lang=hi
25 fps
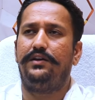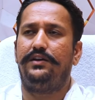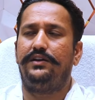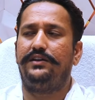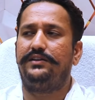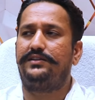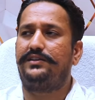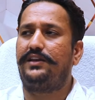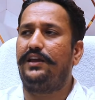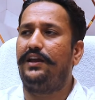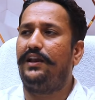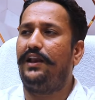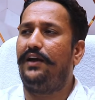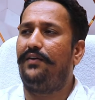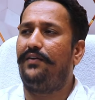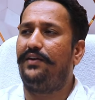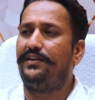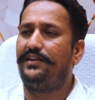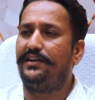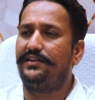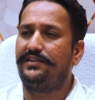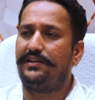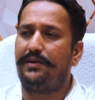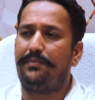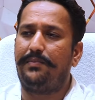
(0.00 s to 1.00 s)
इसके अलावा
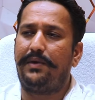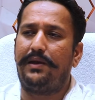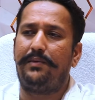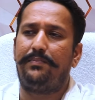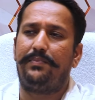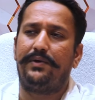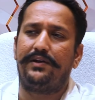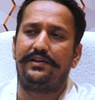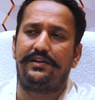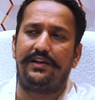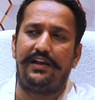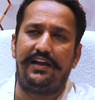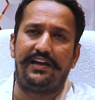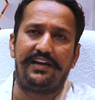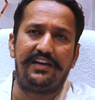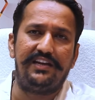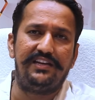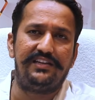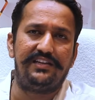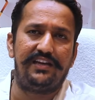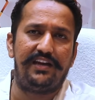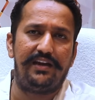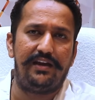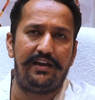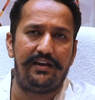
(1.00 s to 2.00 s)
जैसे हमारे पास
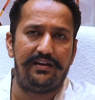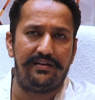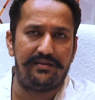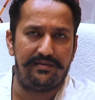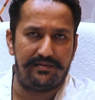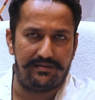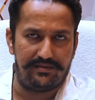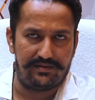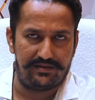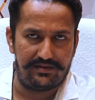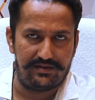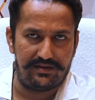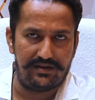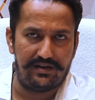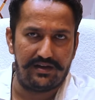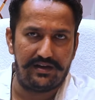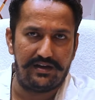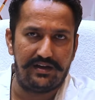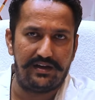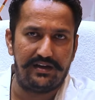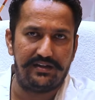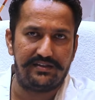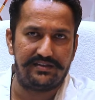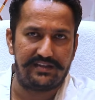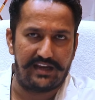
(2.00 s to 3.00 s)
लेगीज है ठीक है
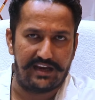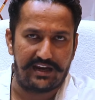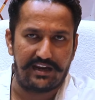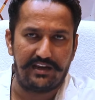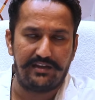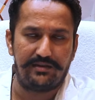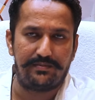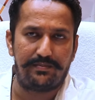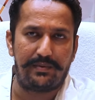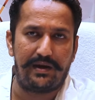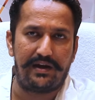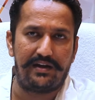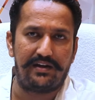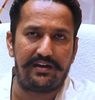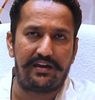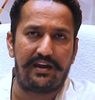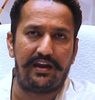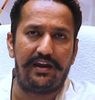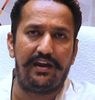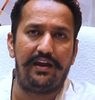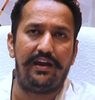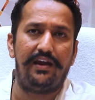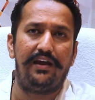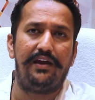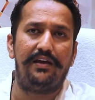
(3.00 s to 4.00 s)
जेगीज पैंट के
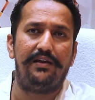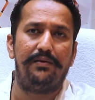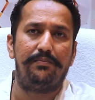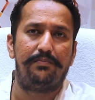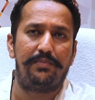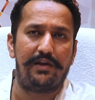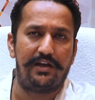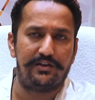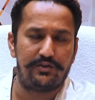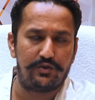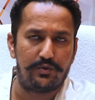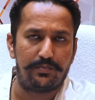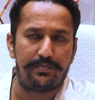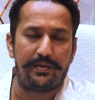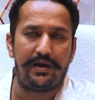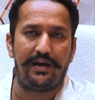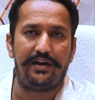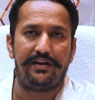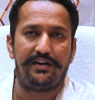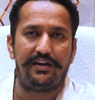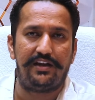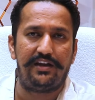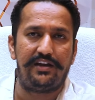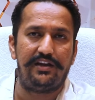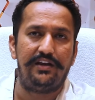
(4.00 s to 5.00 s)
है प्लाजो हम्म।
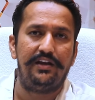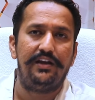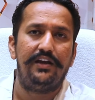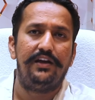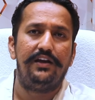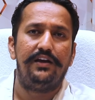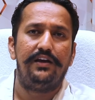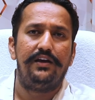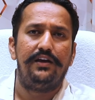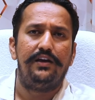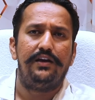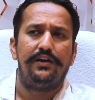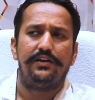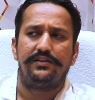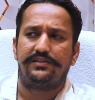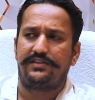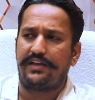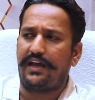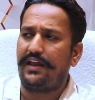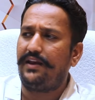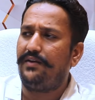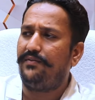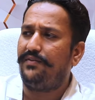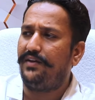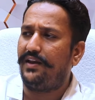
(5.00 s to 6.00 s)
पैंट है ओके
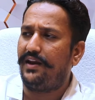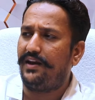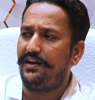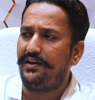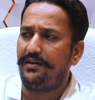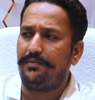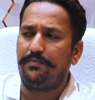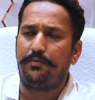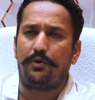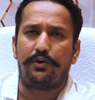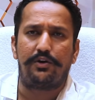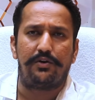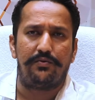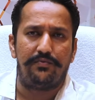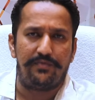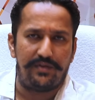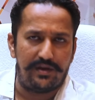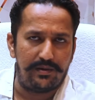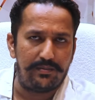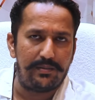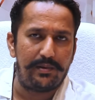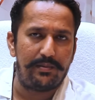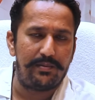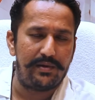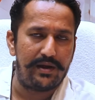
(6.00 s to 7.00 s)
सारे वेरायटी बॉटम
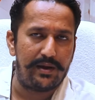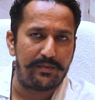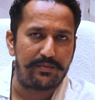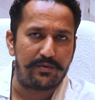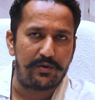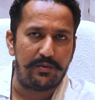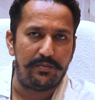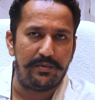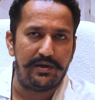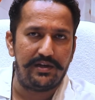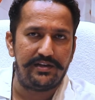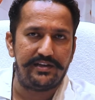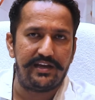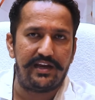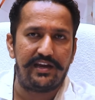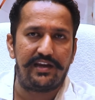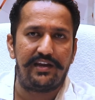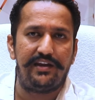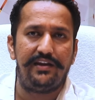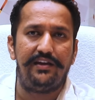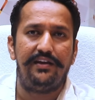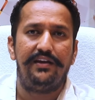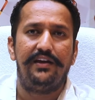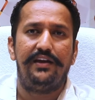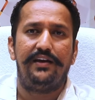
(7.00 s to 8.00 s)
वेयर में भी आपको मिल
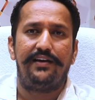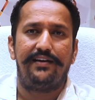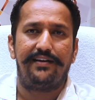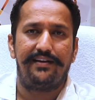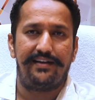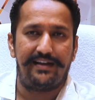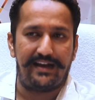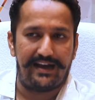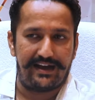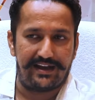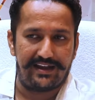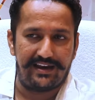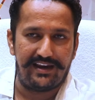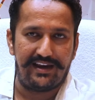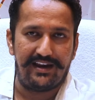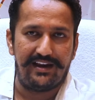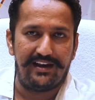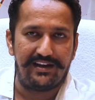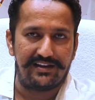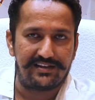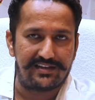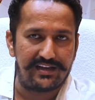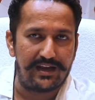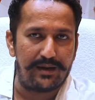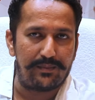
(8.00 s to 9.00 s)
जाएगी घाघरे
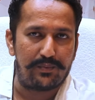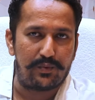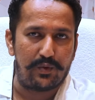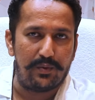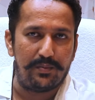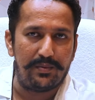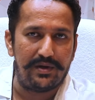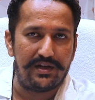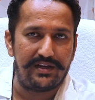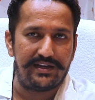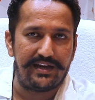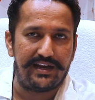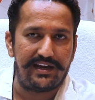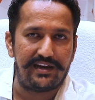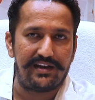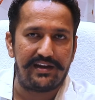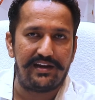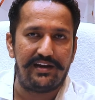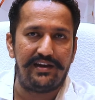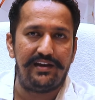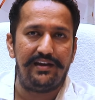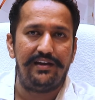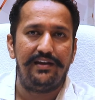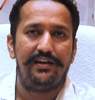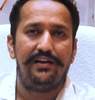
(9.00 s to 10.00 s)
अलग से आपको मिल
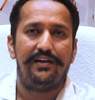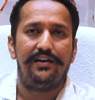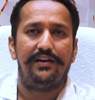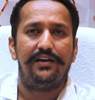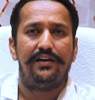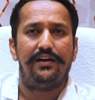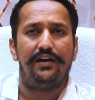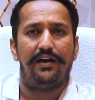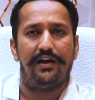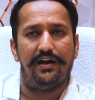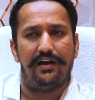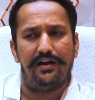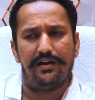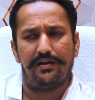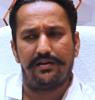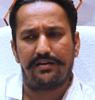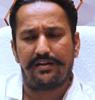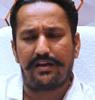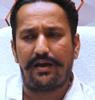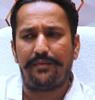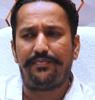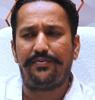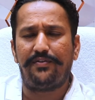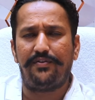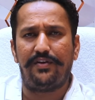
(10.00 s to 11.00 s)
जाएंगे अच्छा जी हाँ
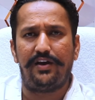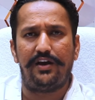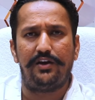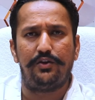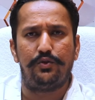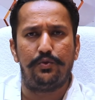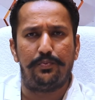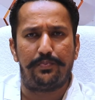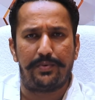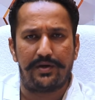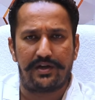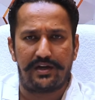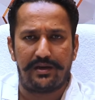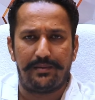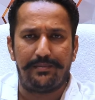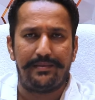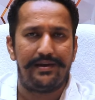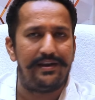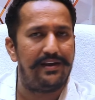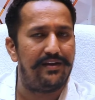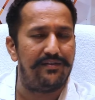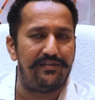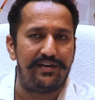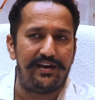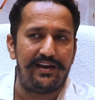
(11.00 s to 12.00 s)
काफी वेरायटी दुपट्टे
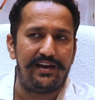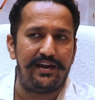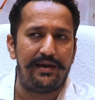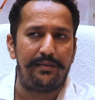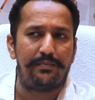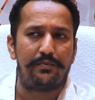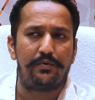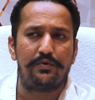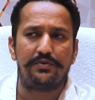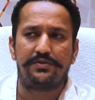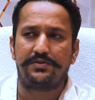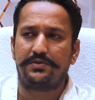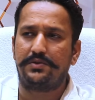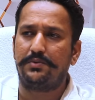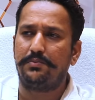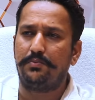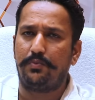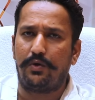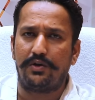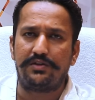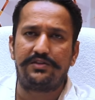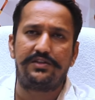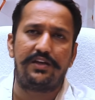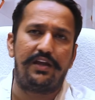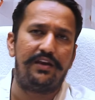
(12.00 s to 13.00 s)
मिलने वाले आपको
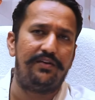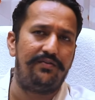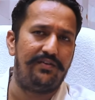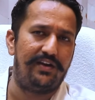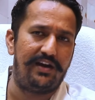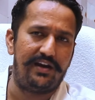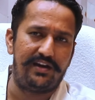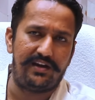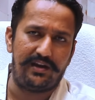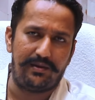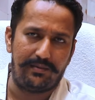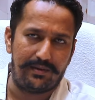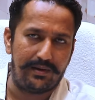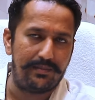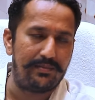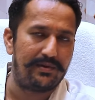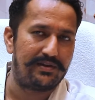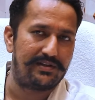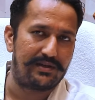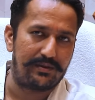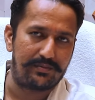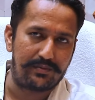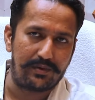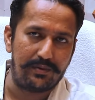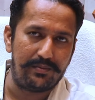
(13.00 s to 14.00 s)
बहुत सारी वेरायटी हमारे
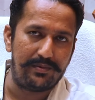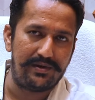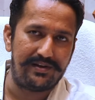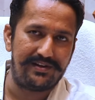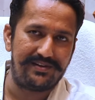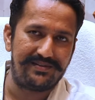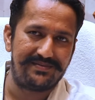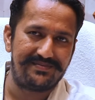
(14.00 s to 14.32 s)
पास मतलब ये